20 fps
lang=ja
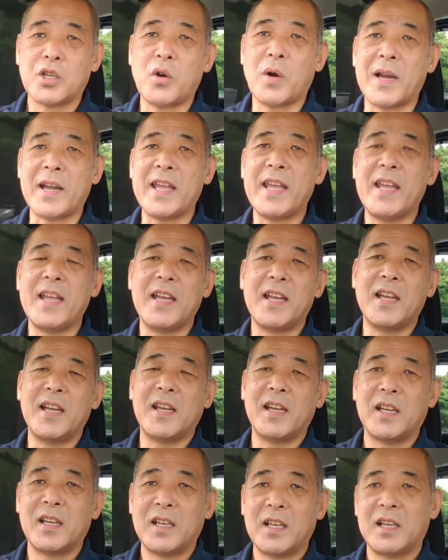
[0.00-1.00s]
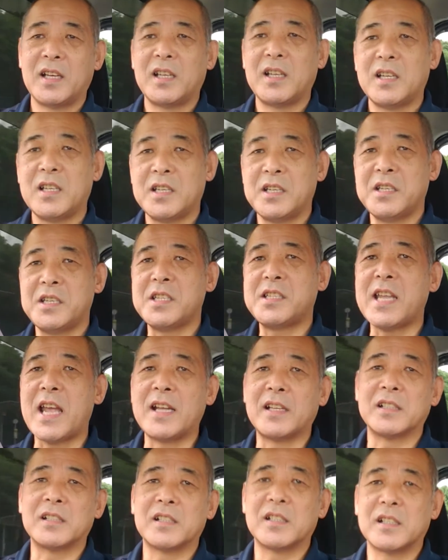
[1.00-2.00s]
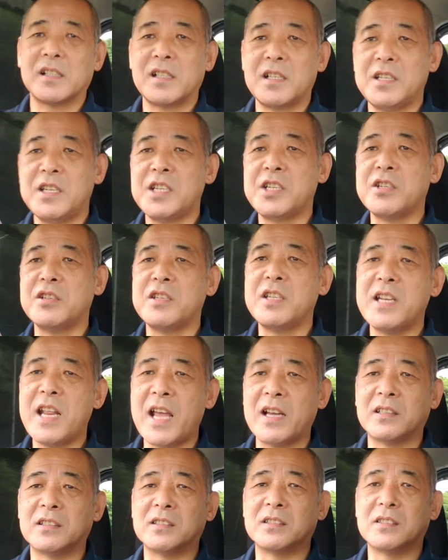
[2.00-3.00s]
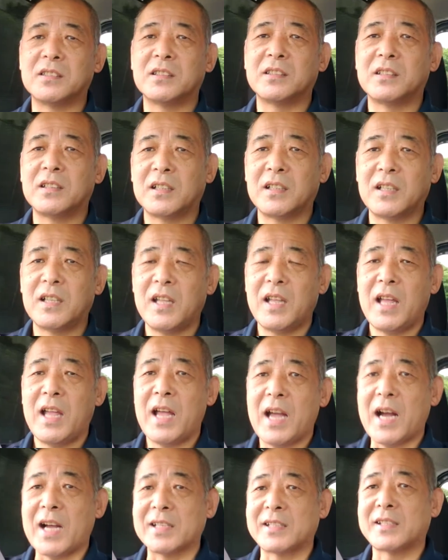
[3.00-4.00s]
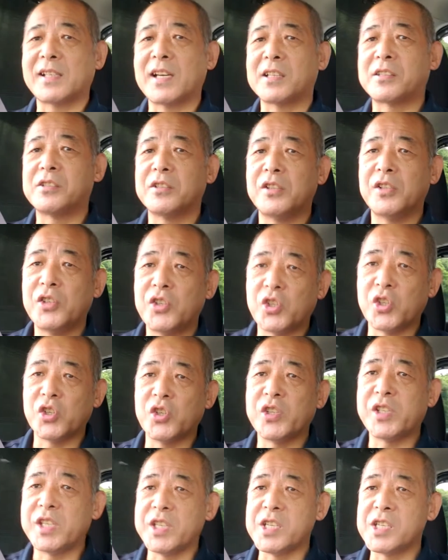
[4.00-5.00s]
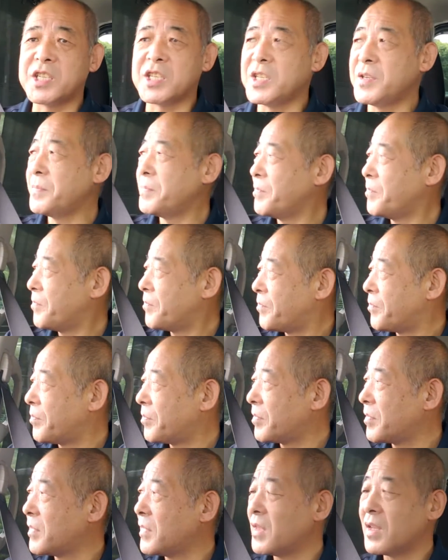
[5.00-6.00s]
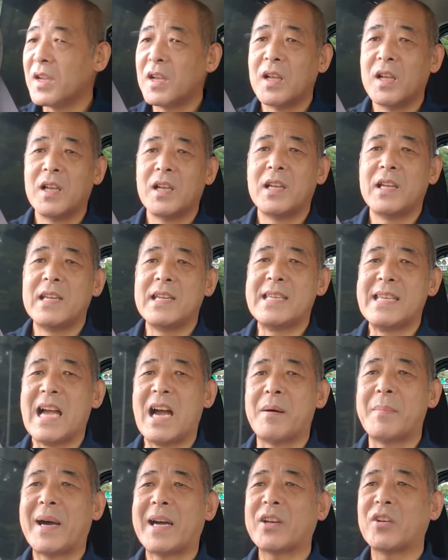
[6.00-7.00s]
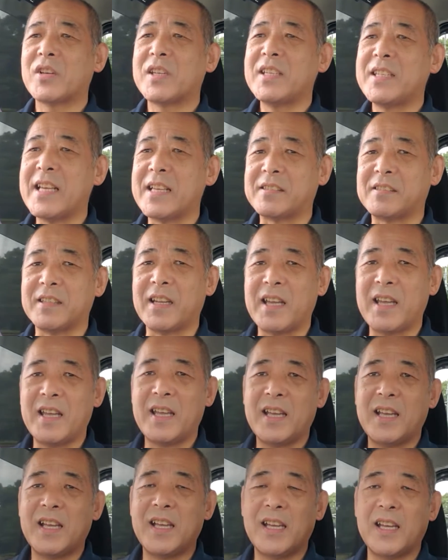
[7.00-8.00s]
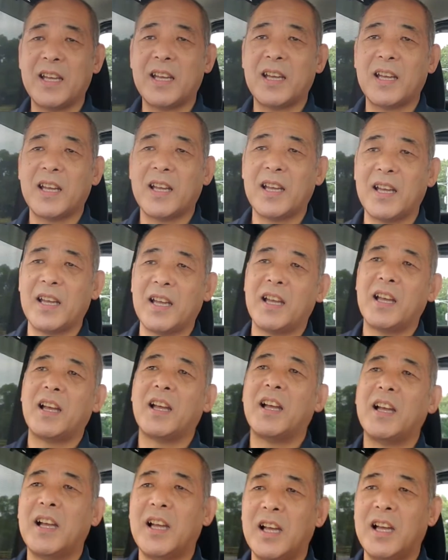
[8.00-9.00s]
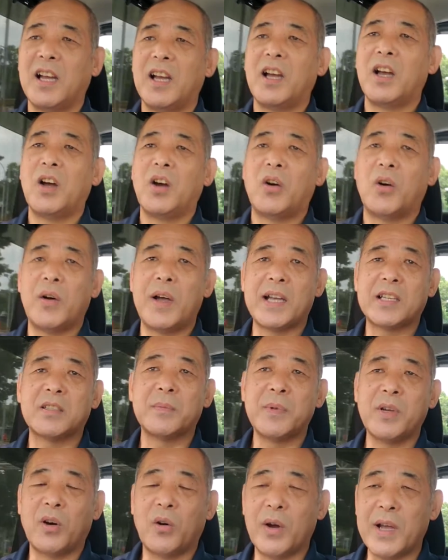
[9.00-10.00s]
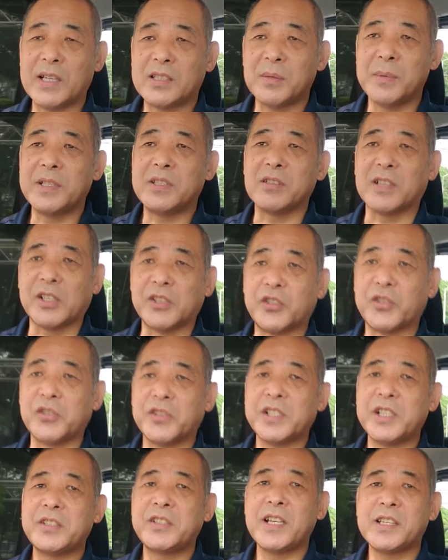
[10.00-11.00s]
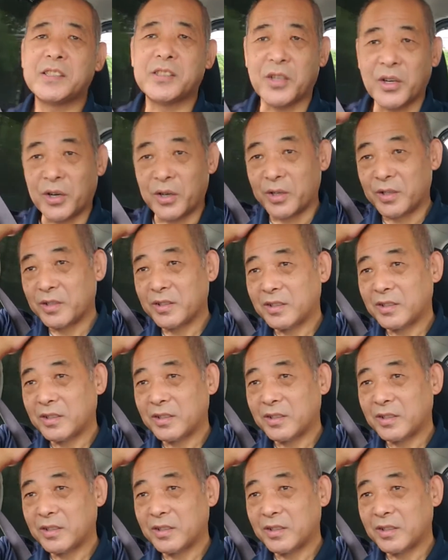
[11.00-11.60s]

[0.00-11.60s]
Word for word: 今日はね2022年8月11日山の日ですねお休みお休みっていうか祝日です今